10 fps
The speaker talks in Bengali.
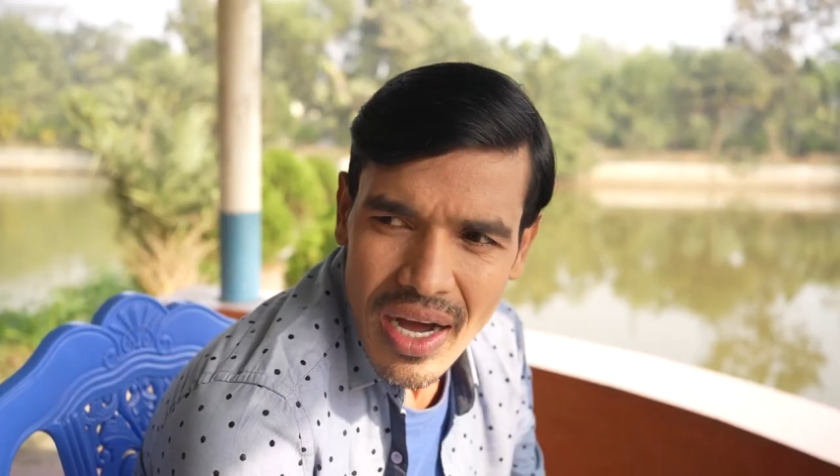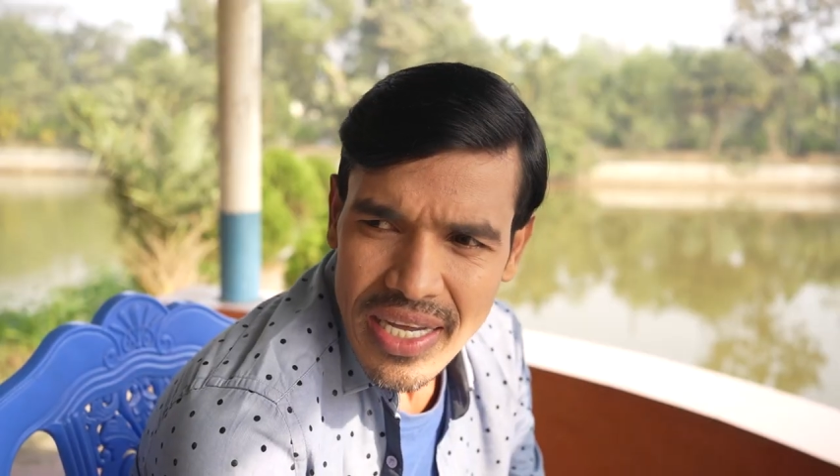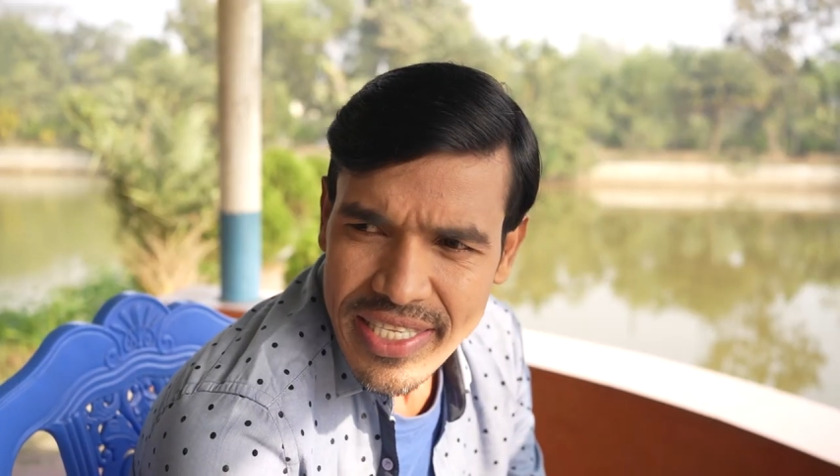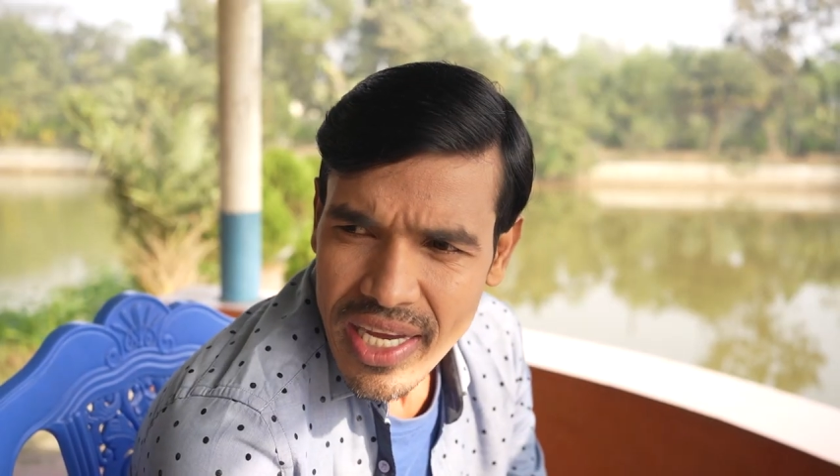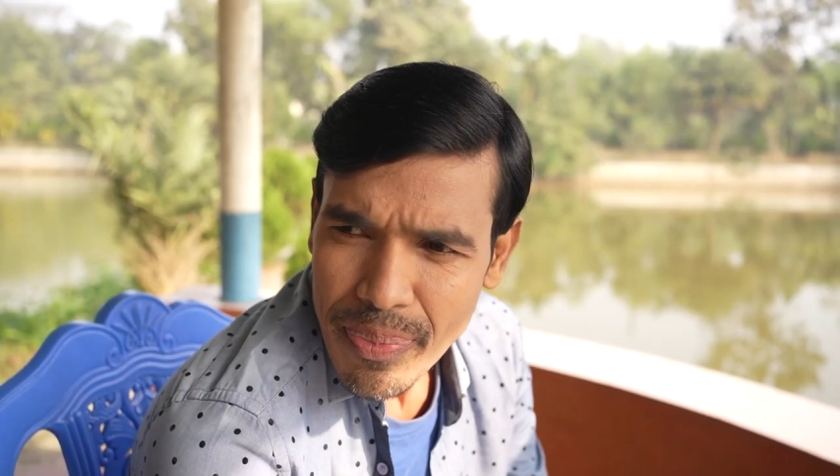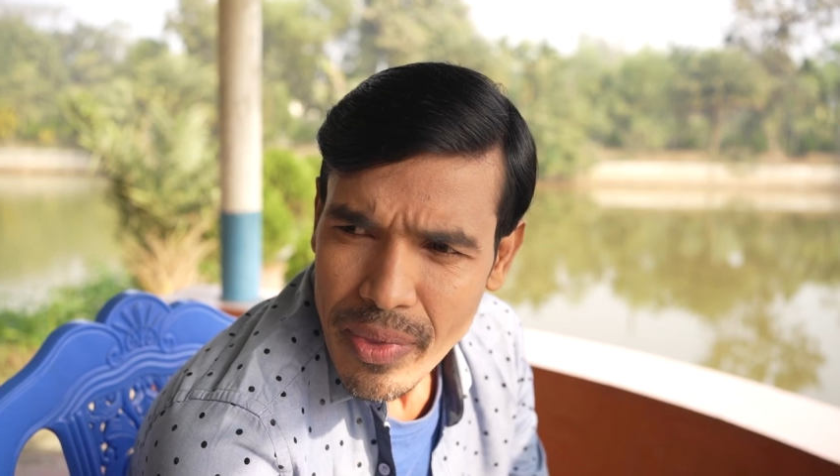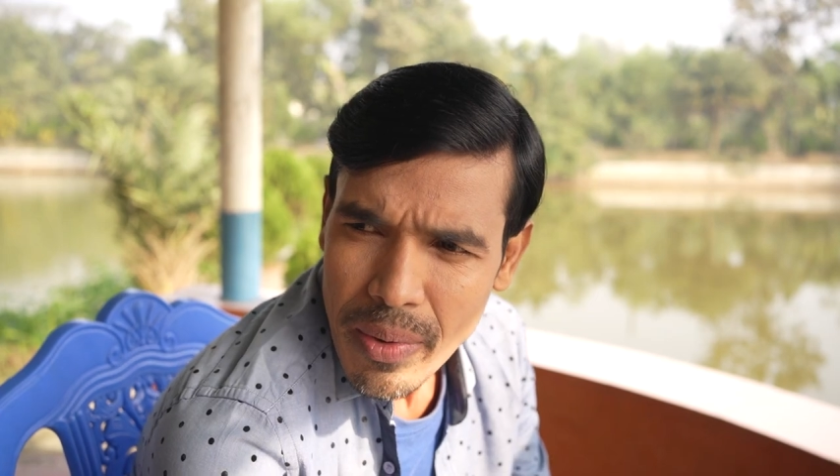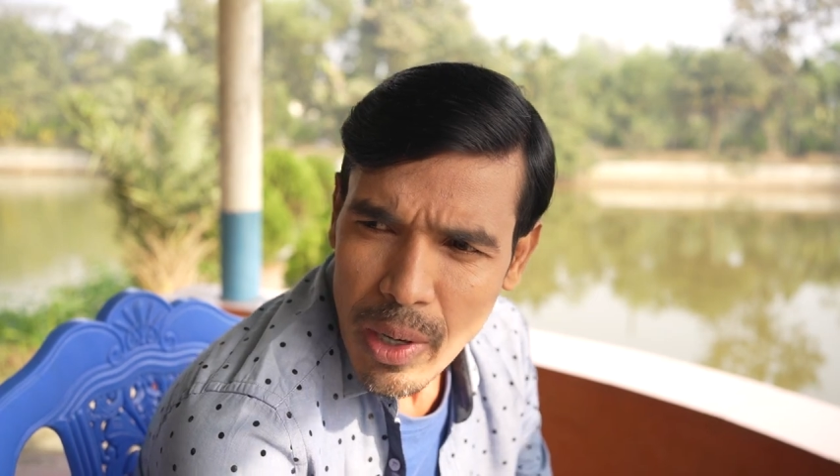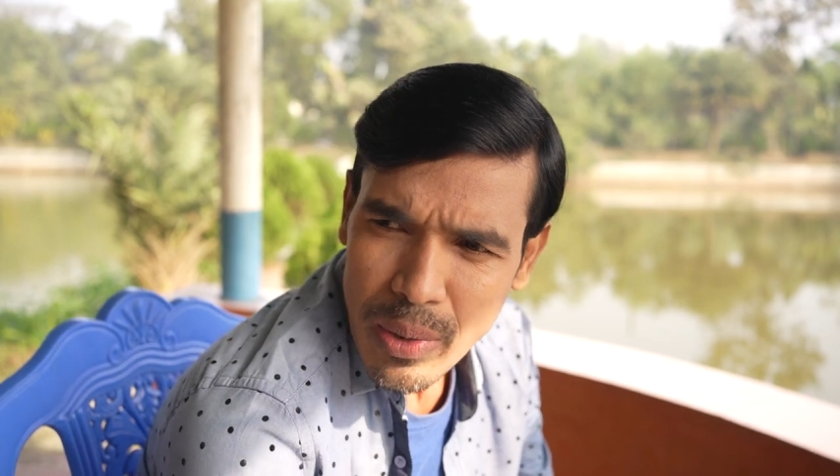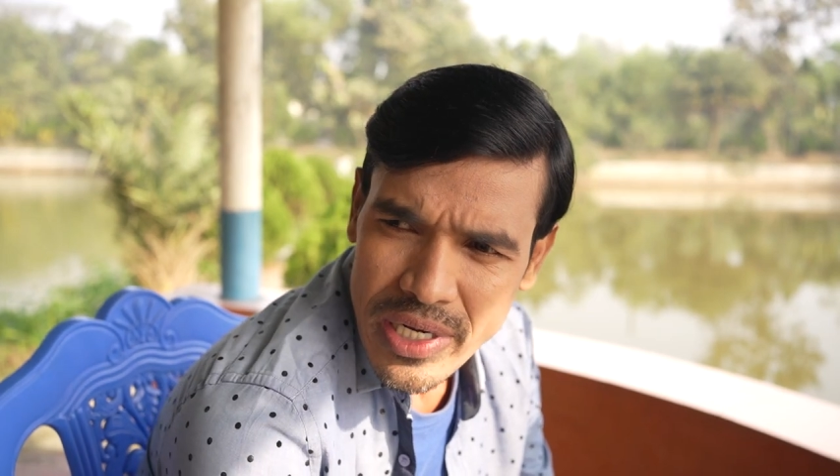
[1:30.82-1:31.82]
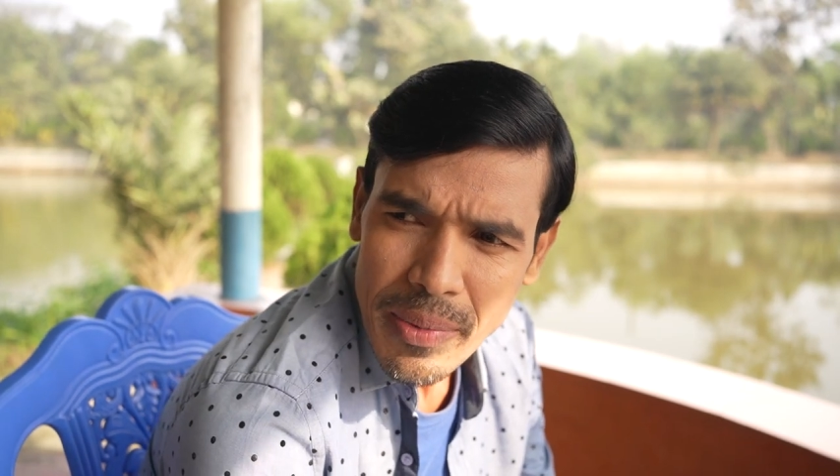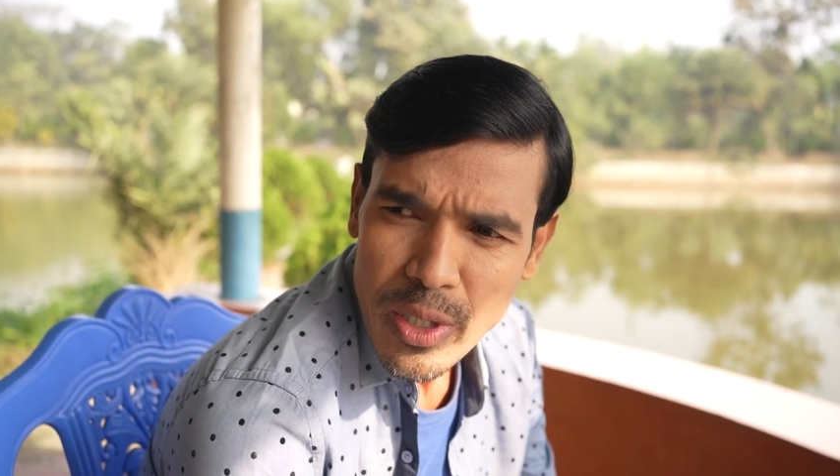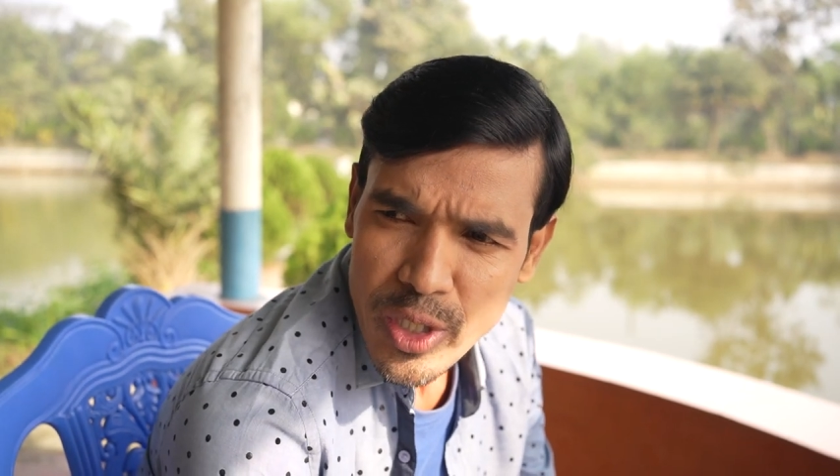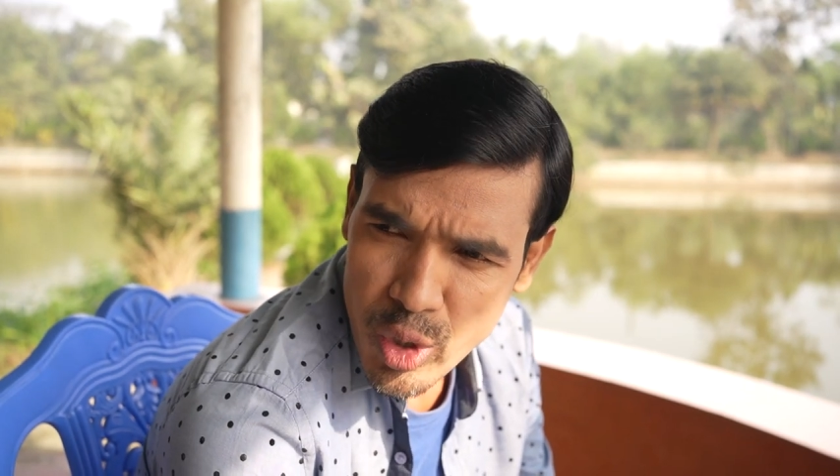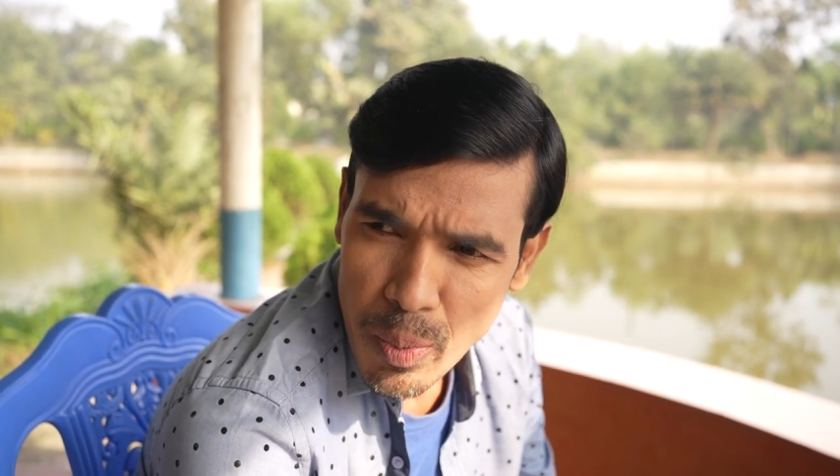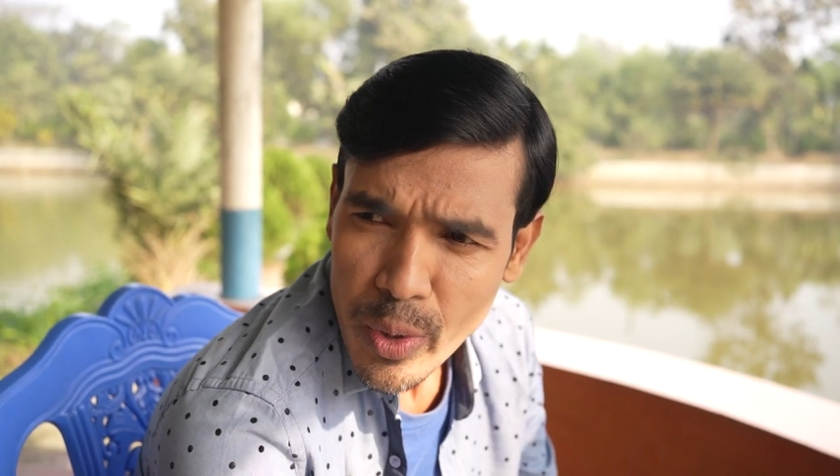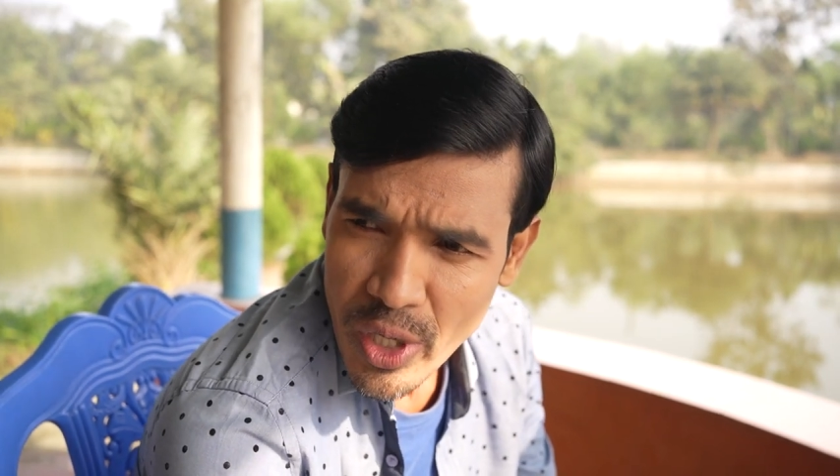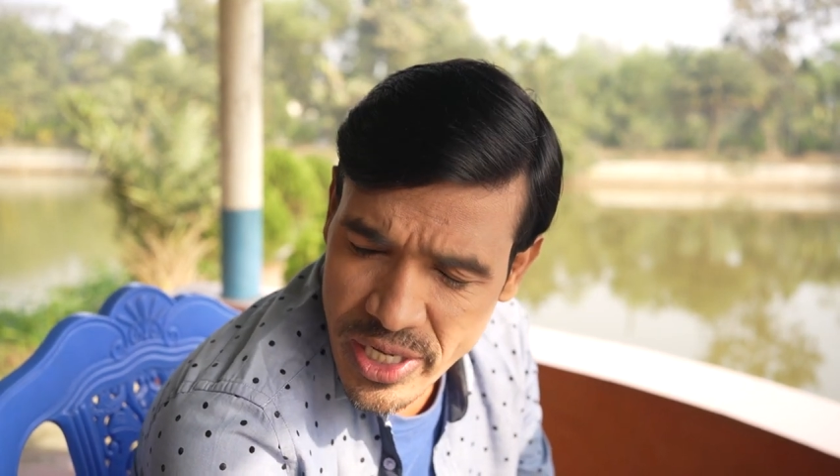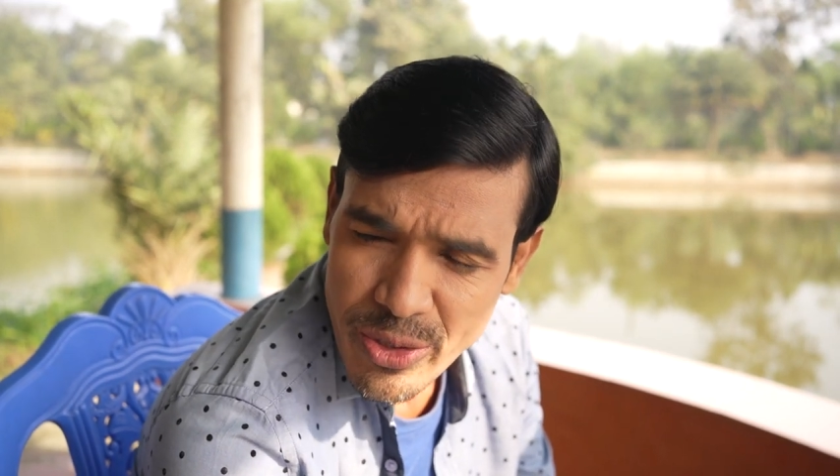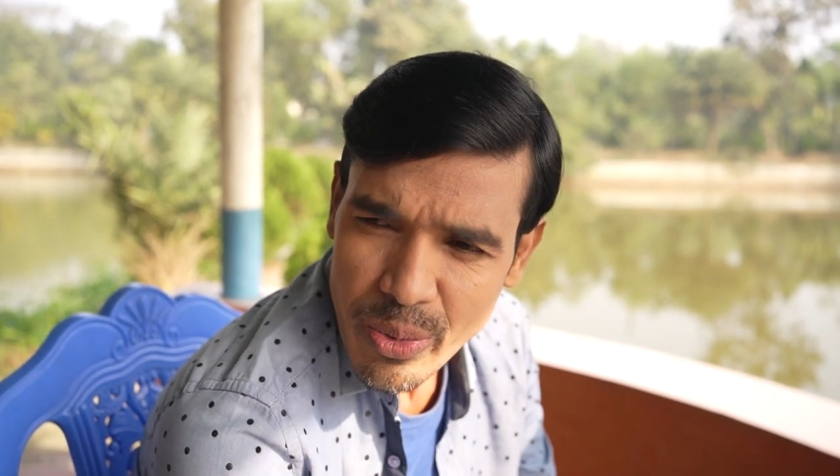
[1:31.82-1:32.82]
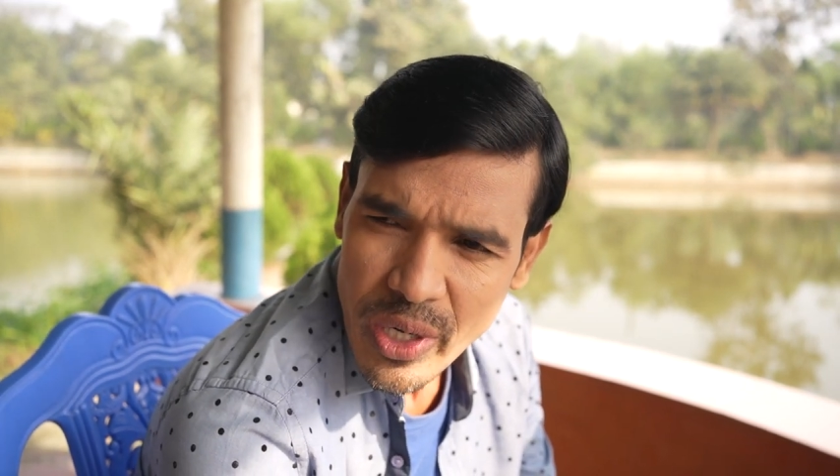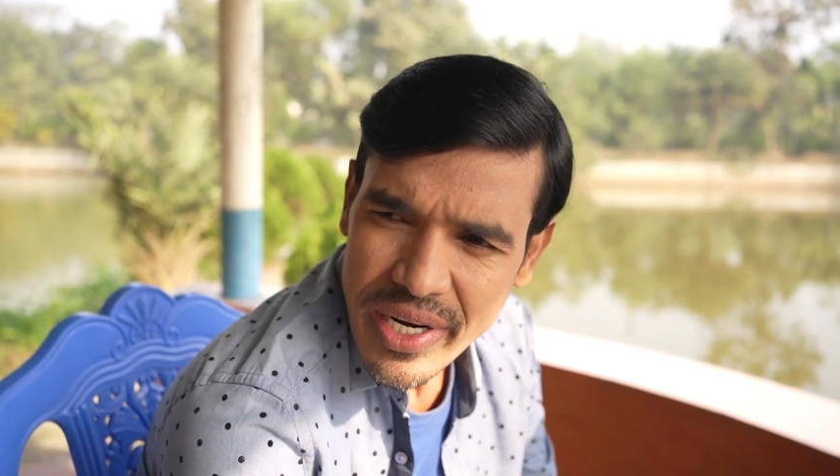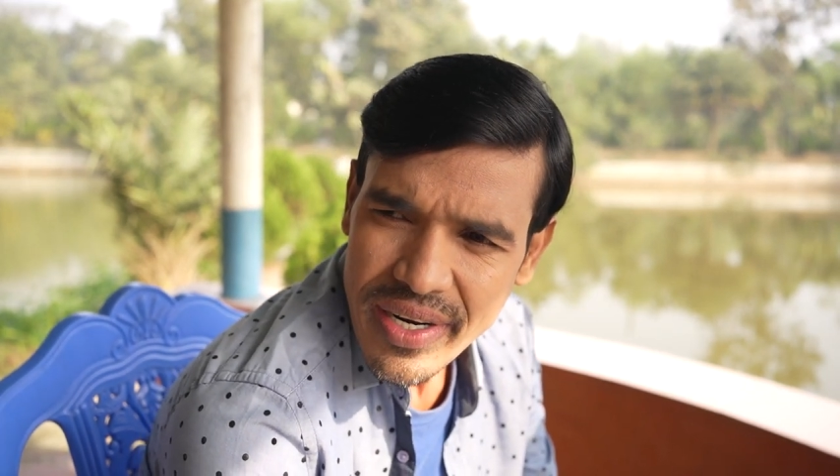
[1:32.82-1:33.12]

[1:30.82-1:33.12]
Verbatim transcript: আচ্ছা আপনার ভালোবাসা মানুষের সম্পর্কে কিছু বললেন